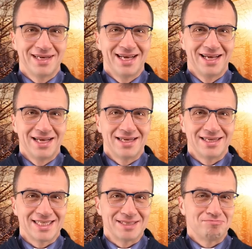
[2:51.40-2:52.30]
Y,
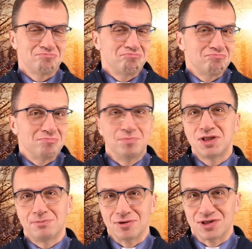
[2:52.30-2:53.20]

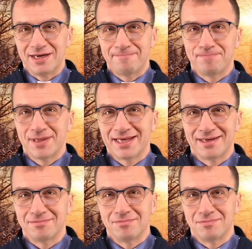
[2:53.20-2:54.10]
być może,
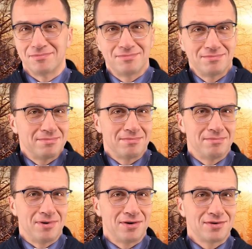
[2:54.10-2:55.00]

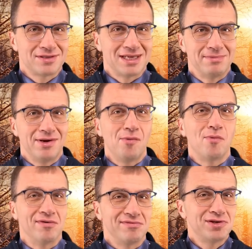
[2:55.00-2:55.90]
bo chcemy
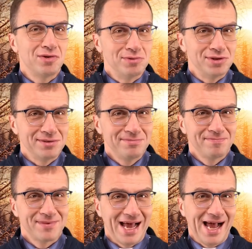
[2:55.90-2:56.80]
łowić ludzi.
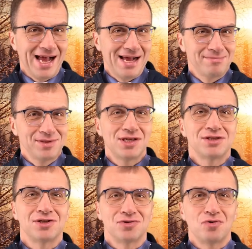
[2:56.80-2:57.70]
A
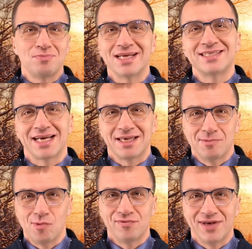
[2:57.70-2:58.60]
myślę, że Zoom jest
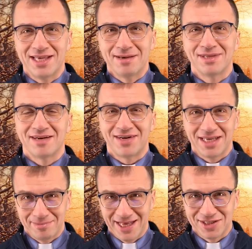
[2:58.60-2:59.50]
takim łowieniem,
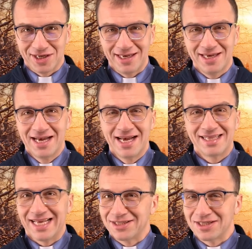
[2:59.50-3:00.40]
dawaniem nadziei,
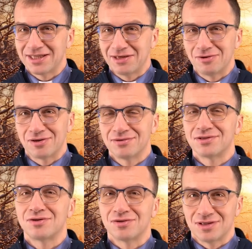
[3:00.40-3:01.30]
także z tego
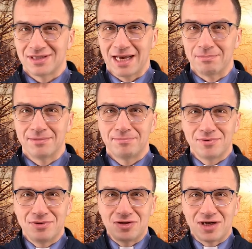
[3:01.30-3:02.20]
skorzystajmy.
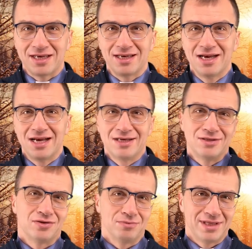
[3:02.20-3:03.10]
Poniżej
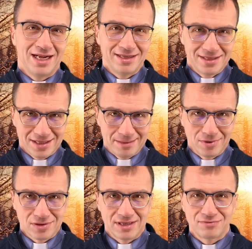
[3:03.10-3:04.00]
są teledyski
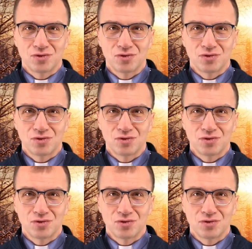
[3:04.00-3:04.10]
mocny w